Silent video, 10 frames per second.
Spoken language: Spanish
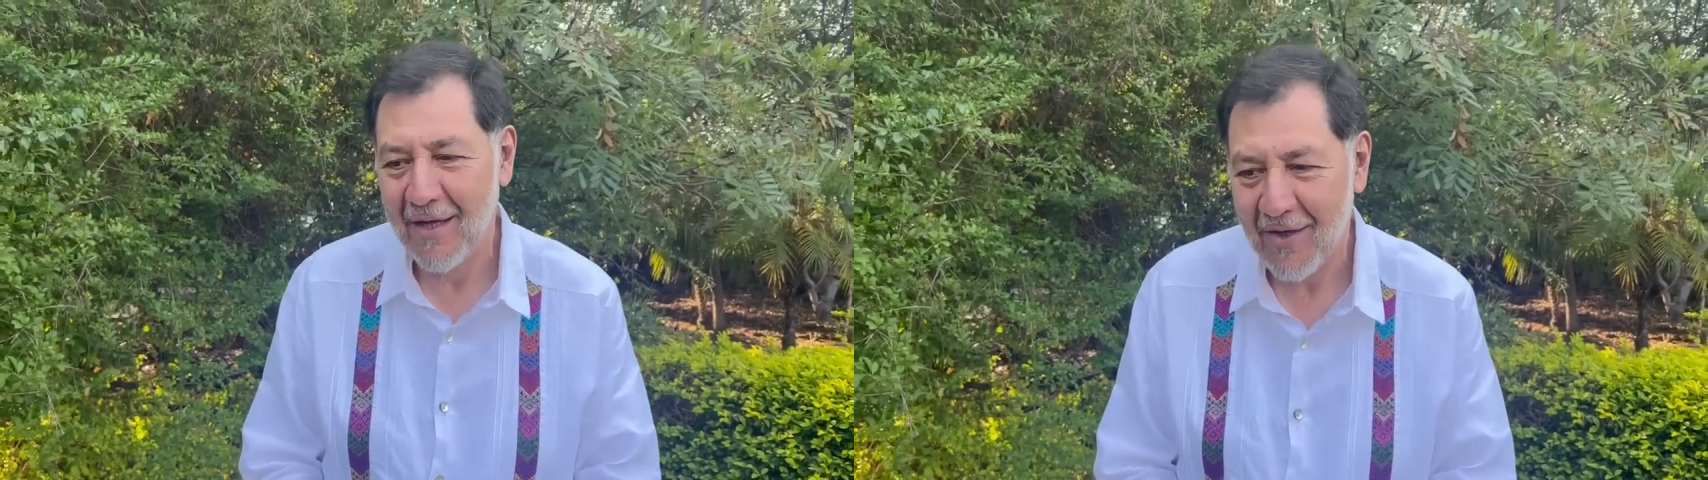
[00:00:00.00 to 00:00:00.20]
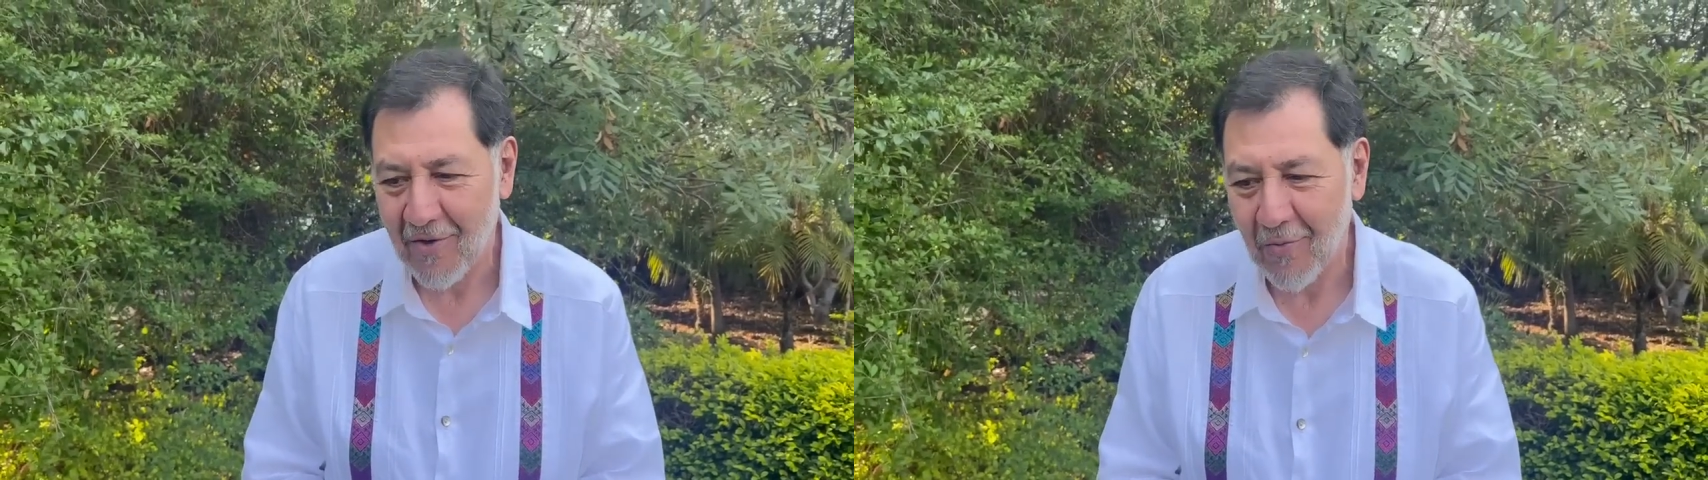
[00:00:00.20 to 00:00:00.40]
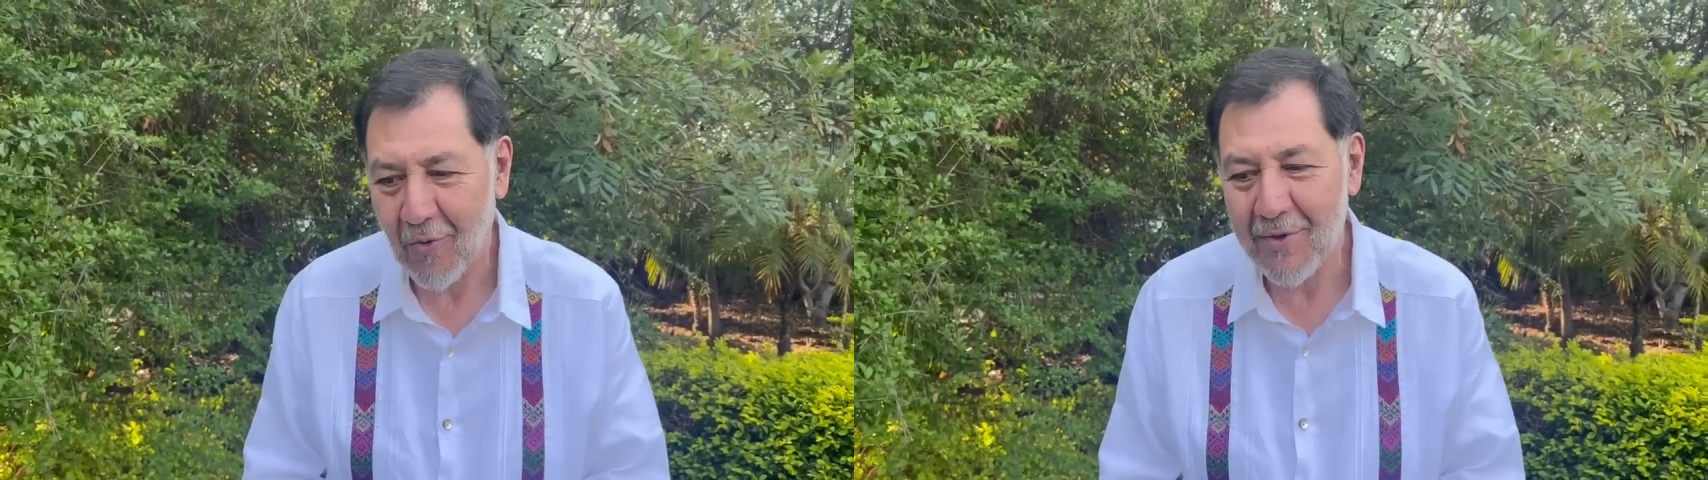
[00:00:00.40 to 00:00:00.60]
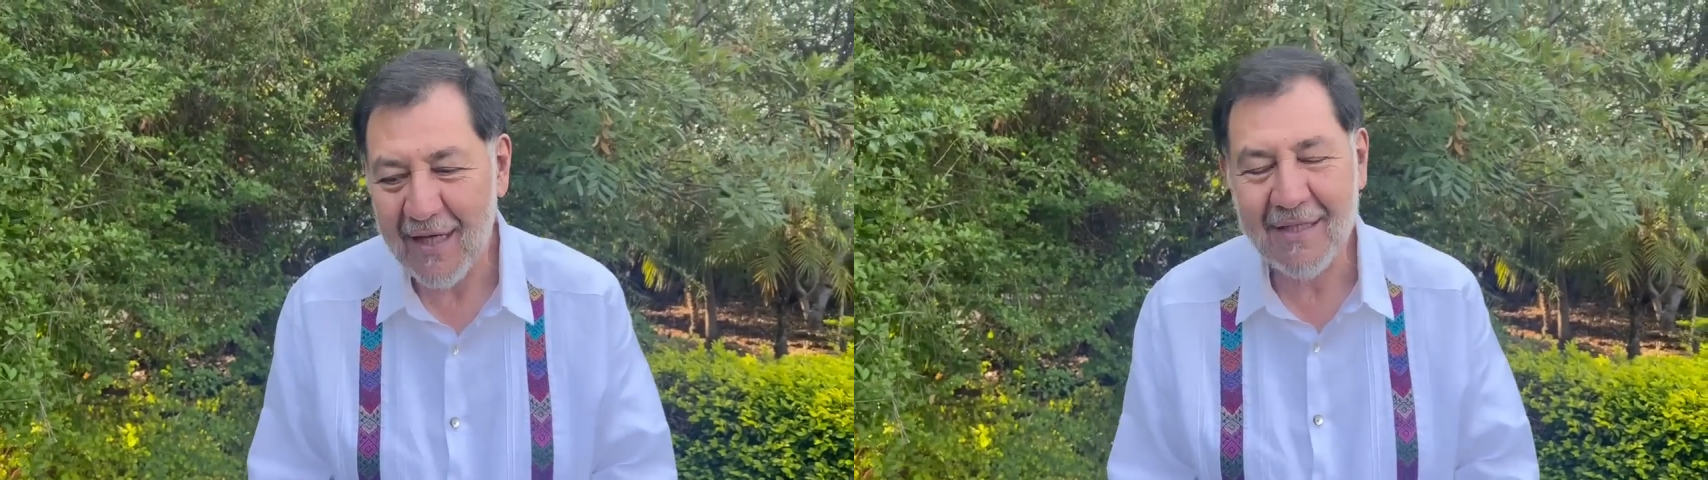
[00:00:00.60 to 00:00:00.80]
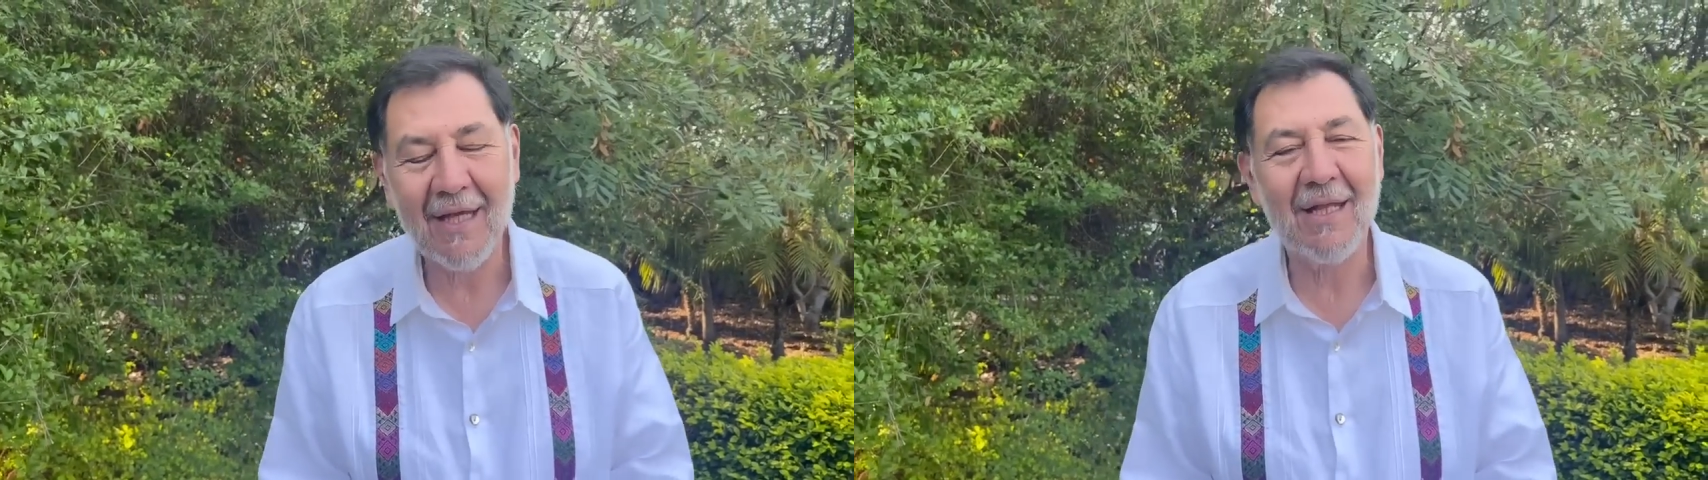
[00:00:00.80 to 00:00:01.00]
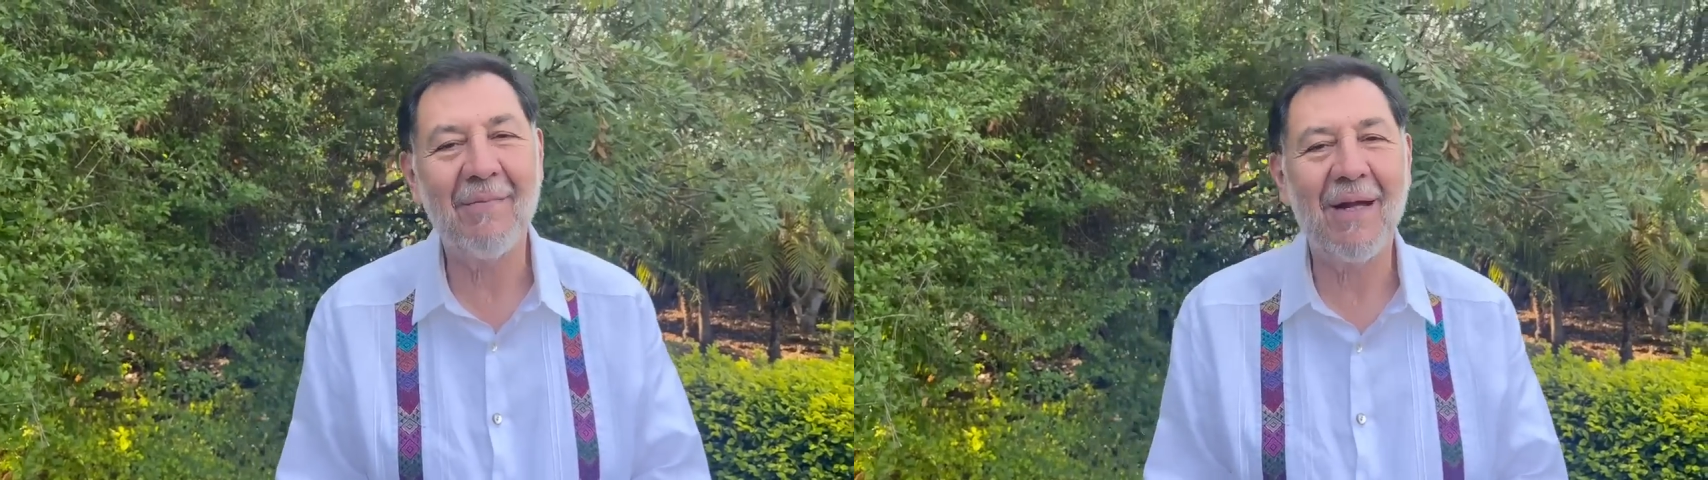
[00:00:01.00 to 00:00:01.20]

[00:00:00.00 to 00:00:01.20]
como dicen, de